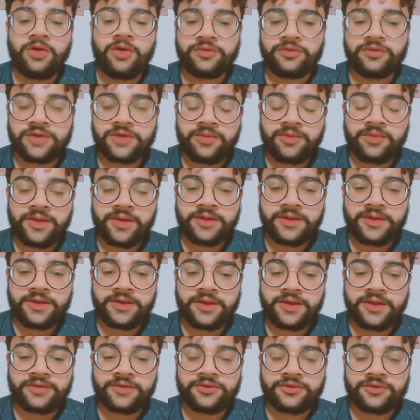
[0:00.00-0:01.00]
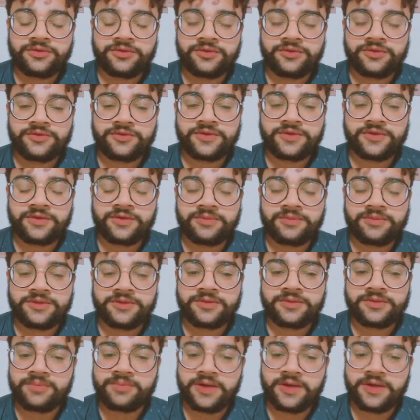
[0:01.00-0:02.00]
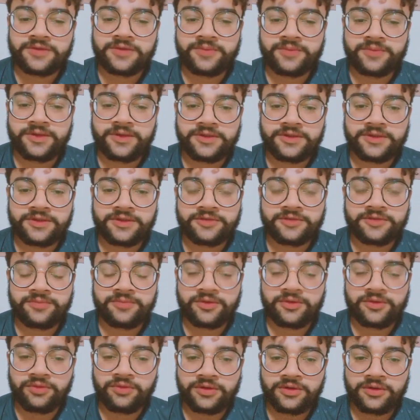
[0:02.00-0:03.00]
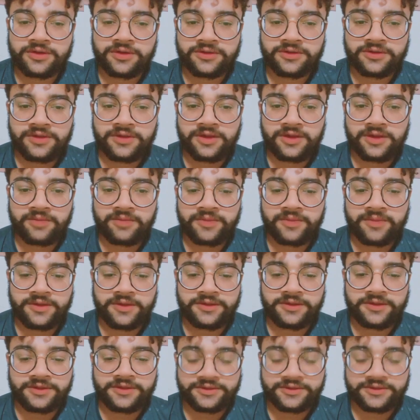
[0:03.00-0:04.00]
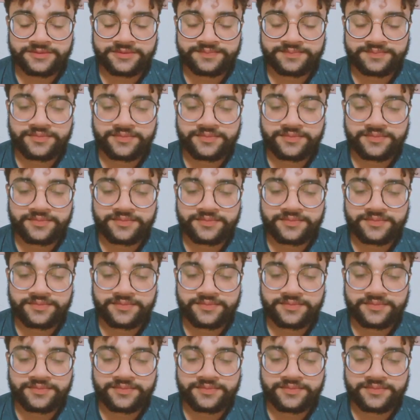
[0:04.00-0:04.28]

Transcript: उसके बाद इंडिया ने दोस्तों छः में से पाँच पेनल्टीज में गोल कर दी एक पेनल्टी